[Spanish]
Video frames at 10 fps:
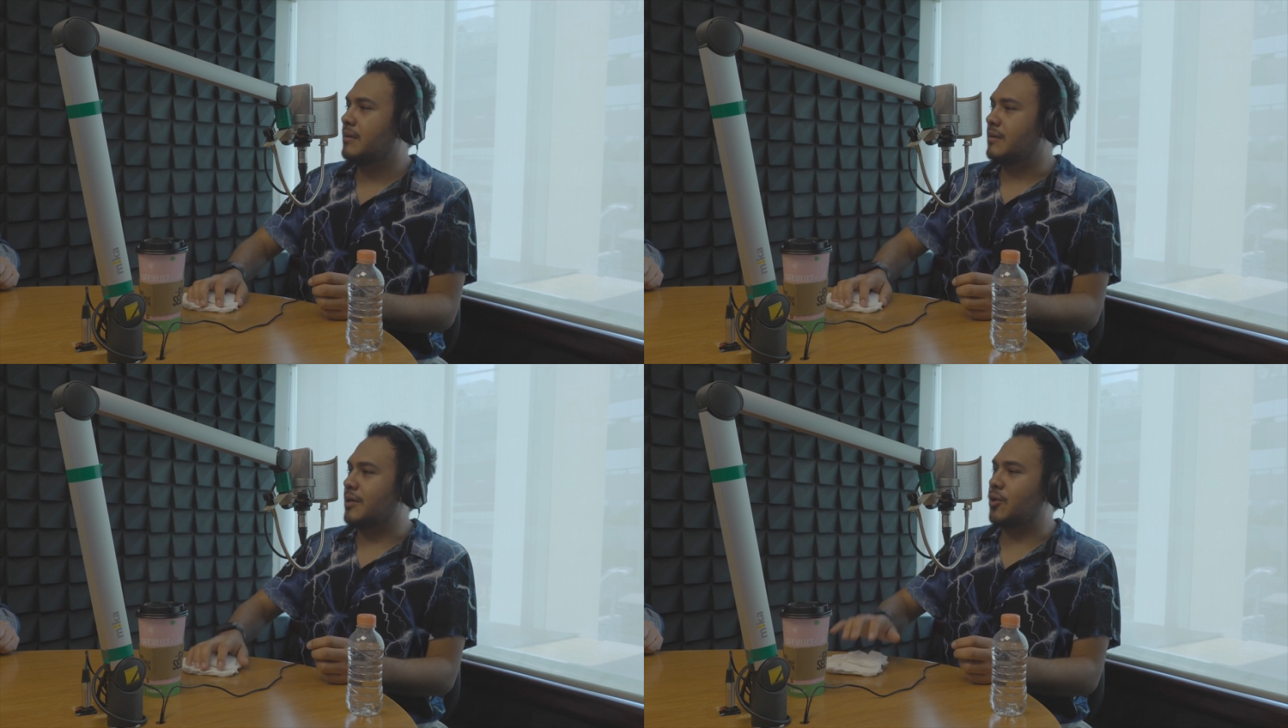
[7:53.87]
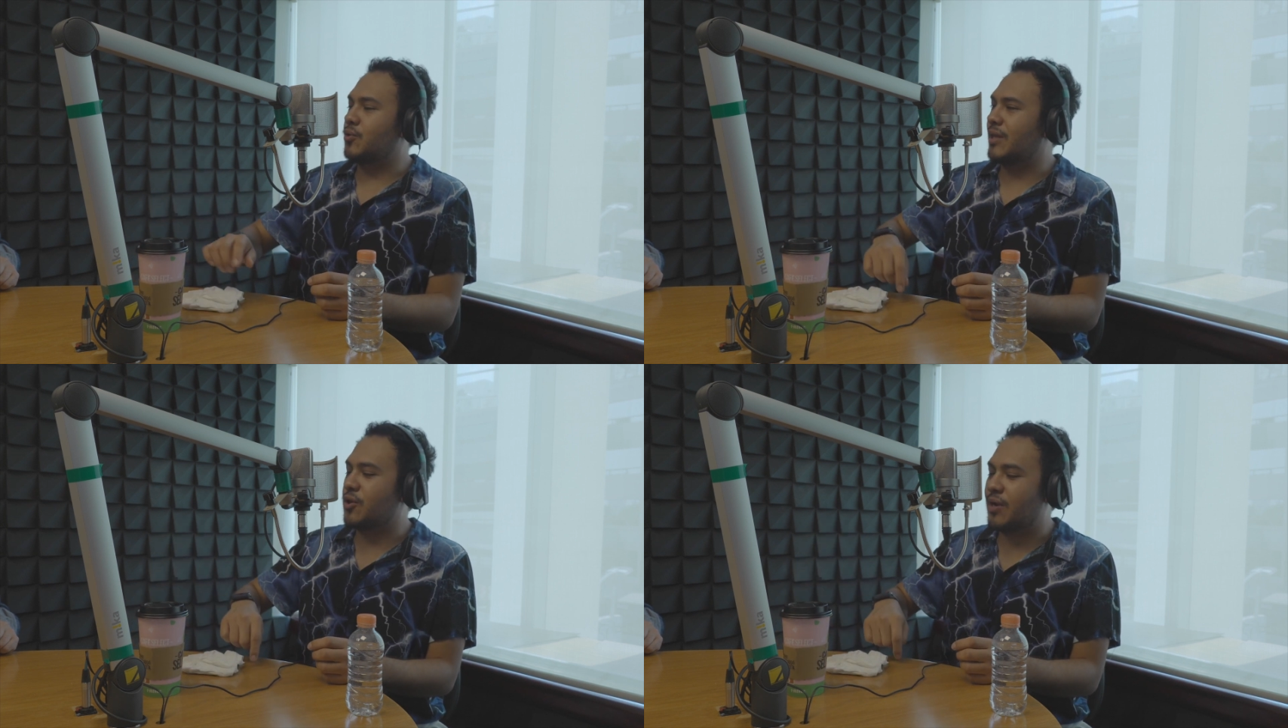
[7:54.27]
Y eso es
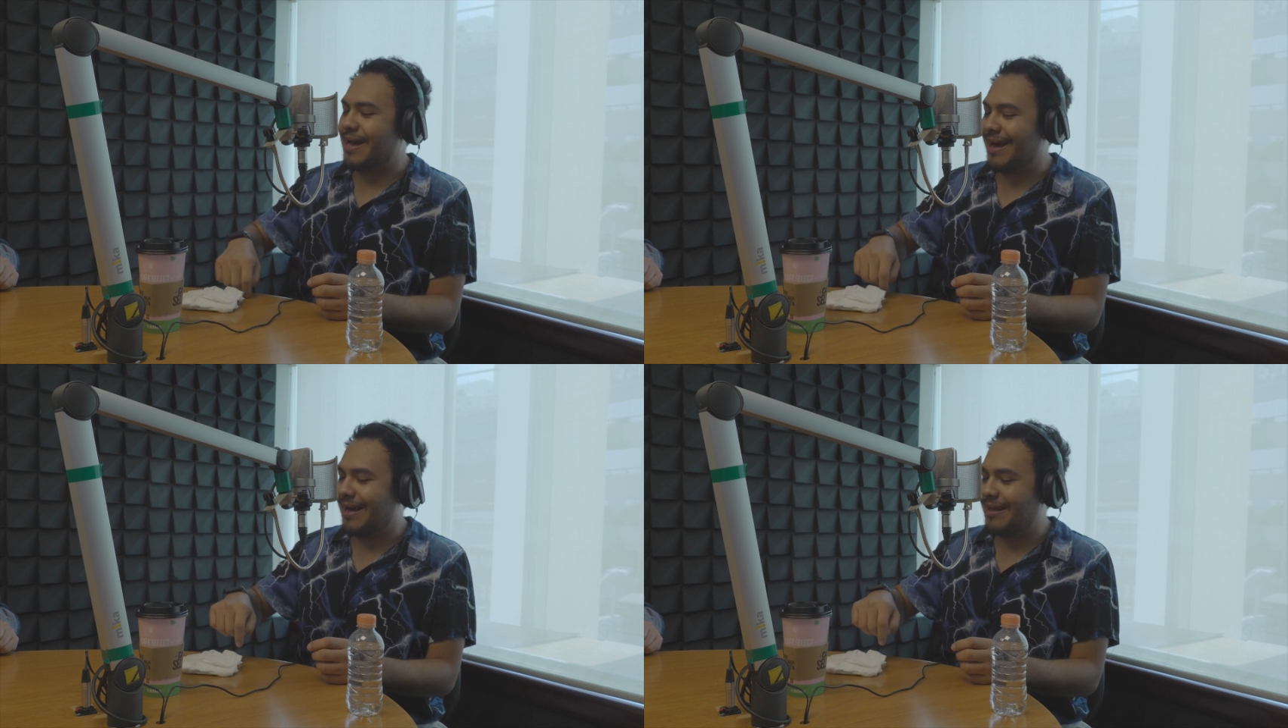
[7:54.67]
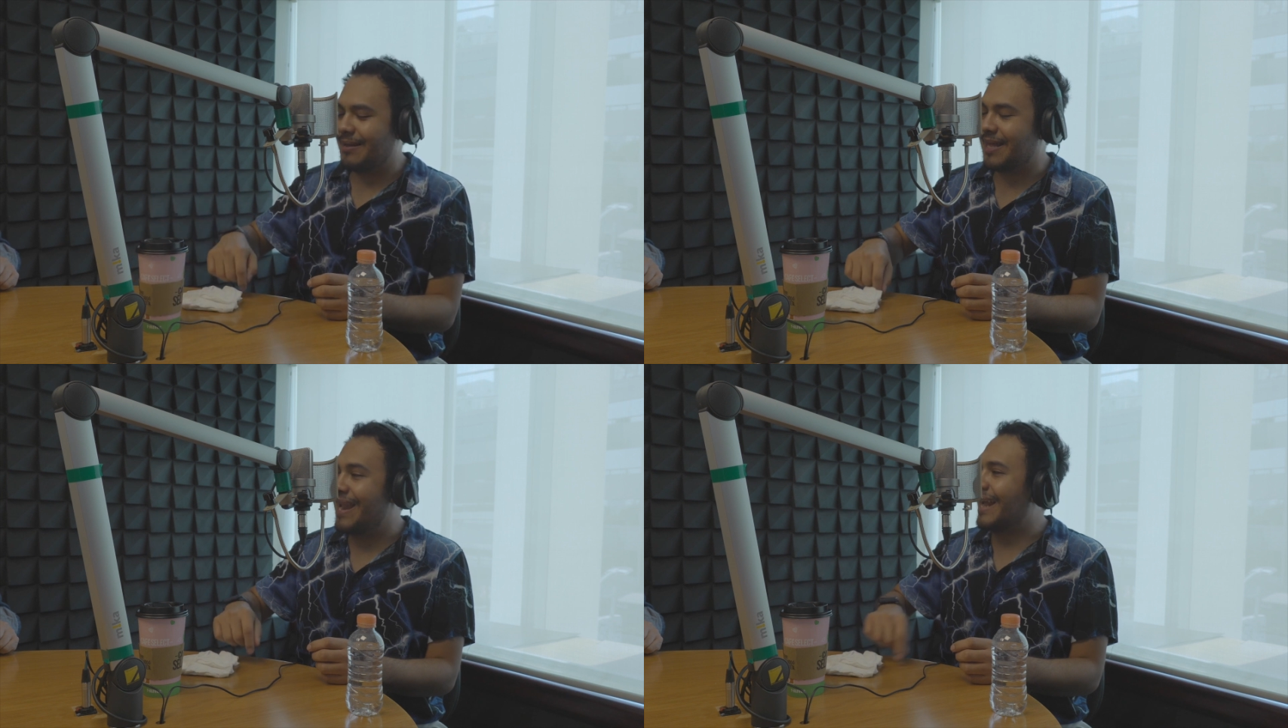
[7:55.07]
una teoría eh,
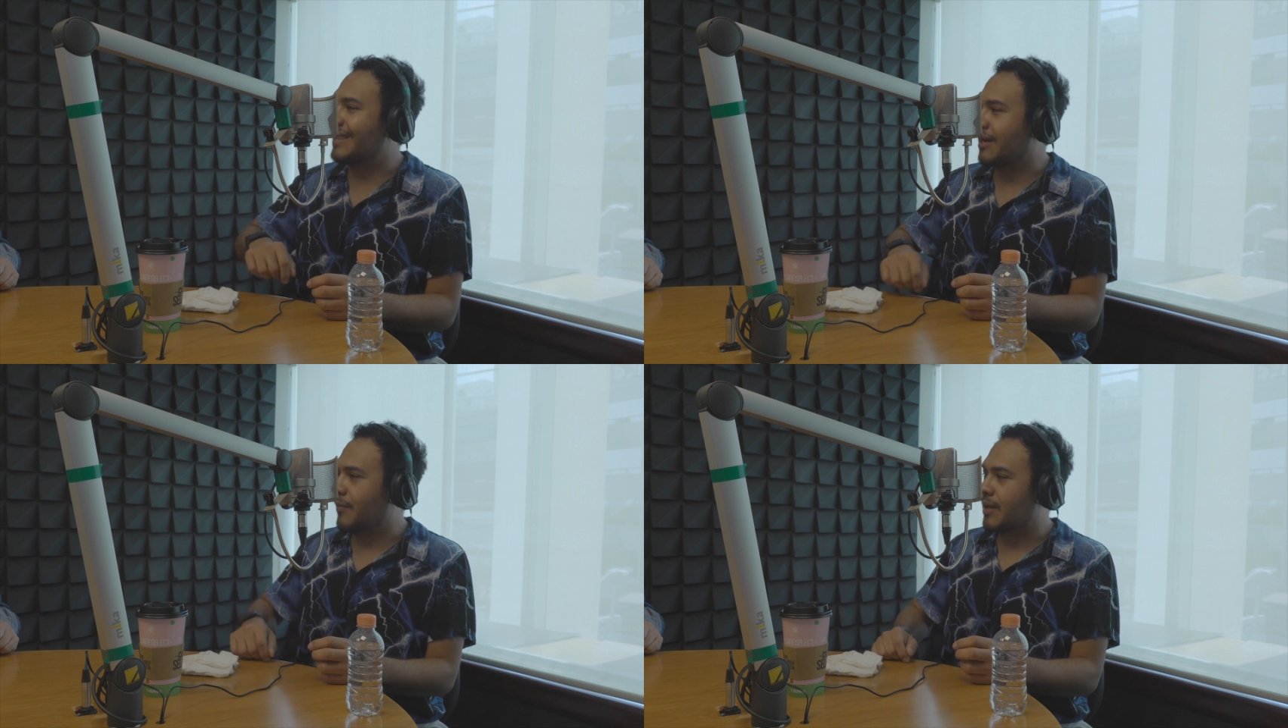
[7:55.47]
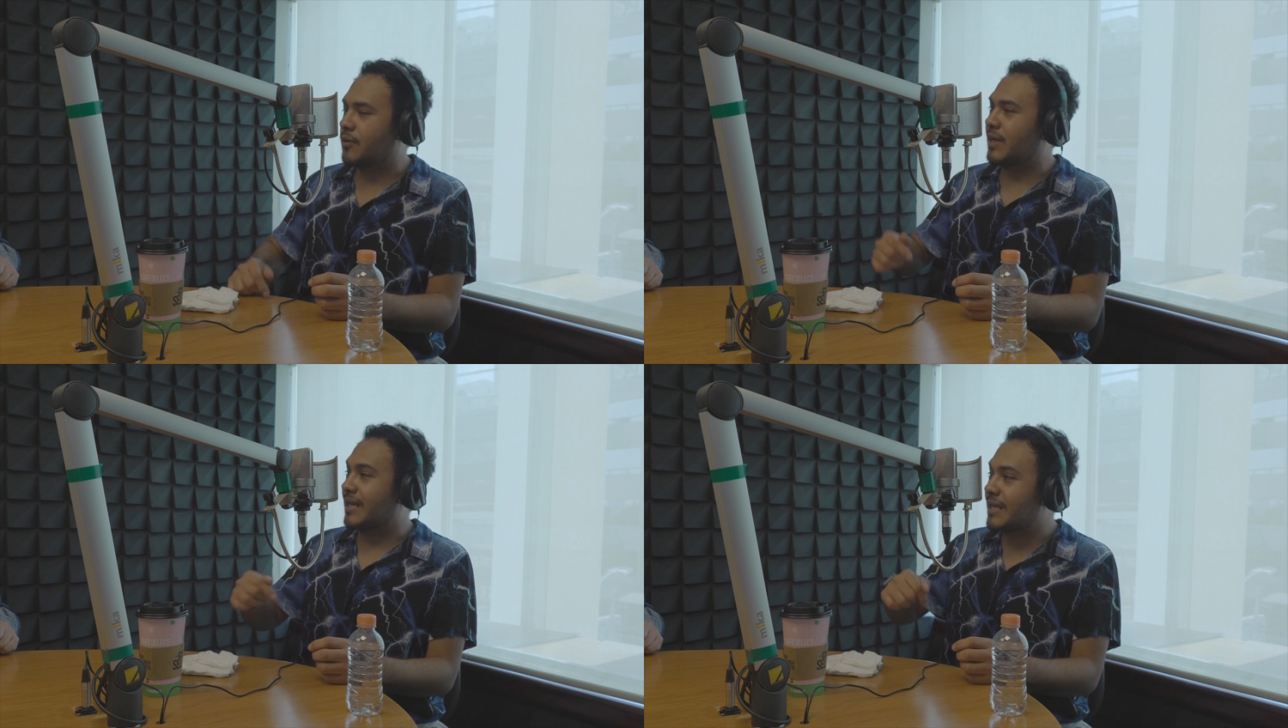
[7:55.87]
del arte, güey,
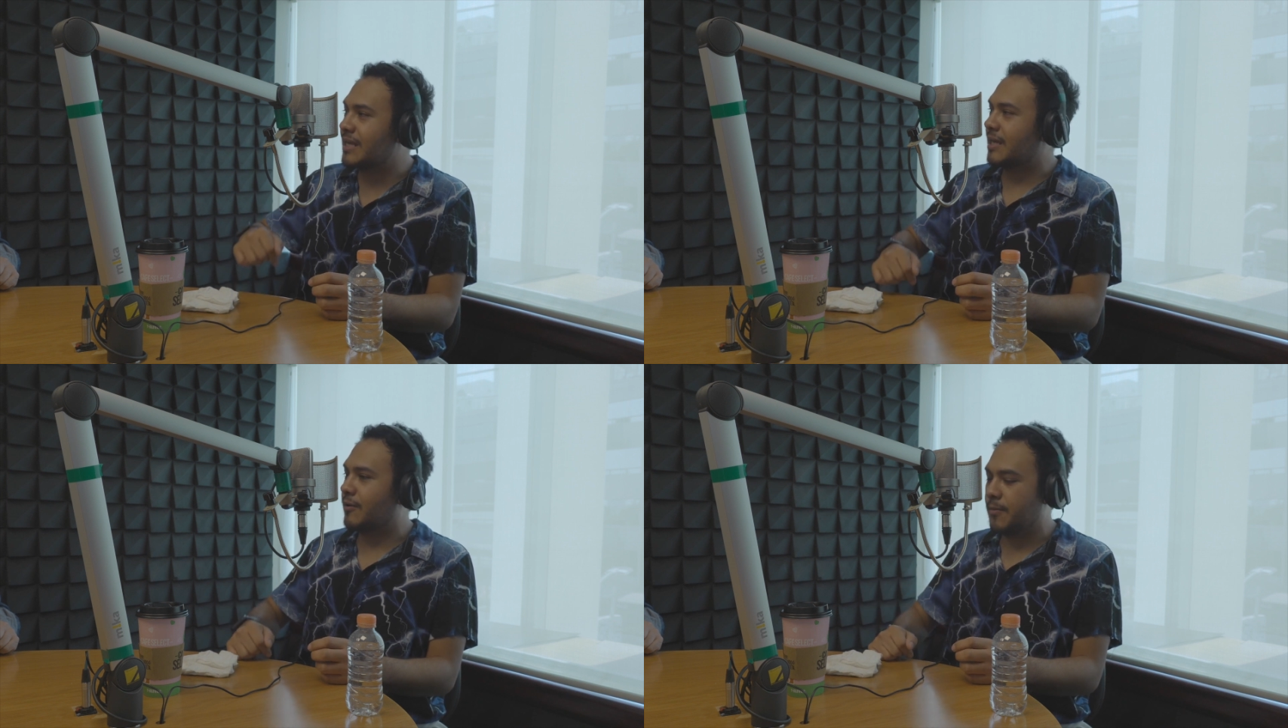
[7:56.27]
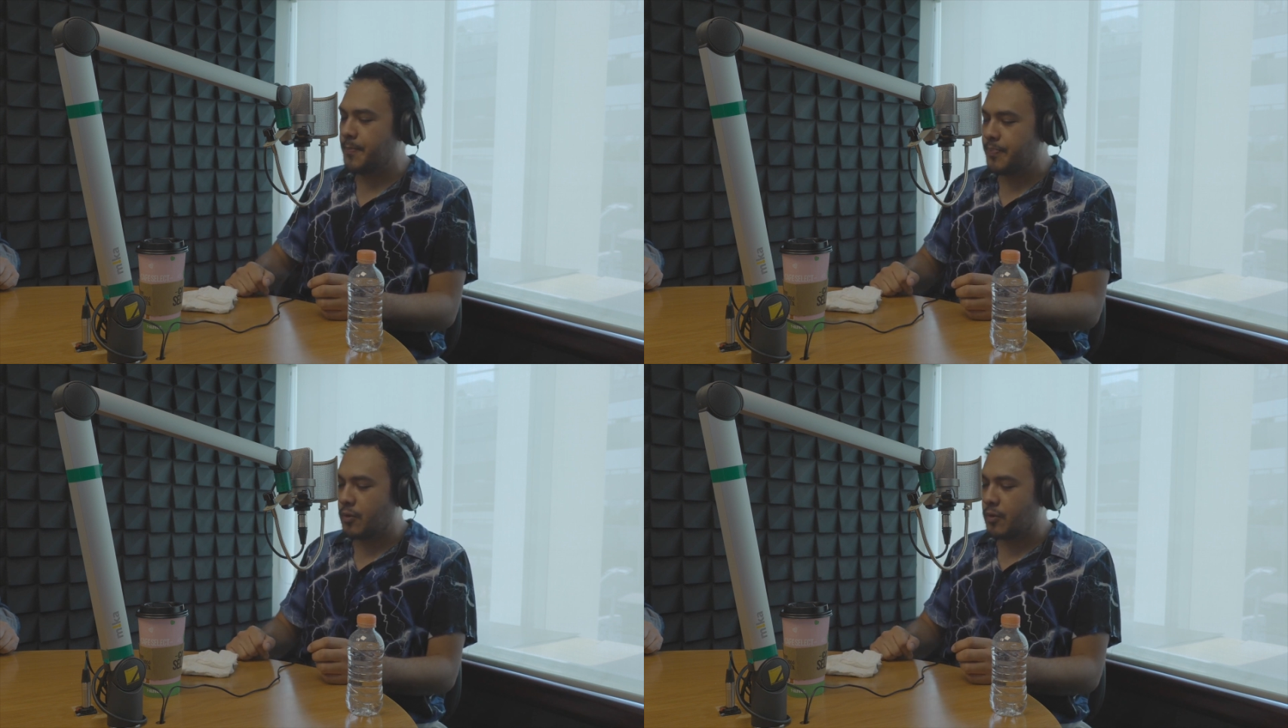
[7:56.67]
eso es artístico.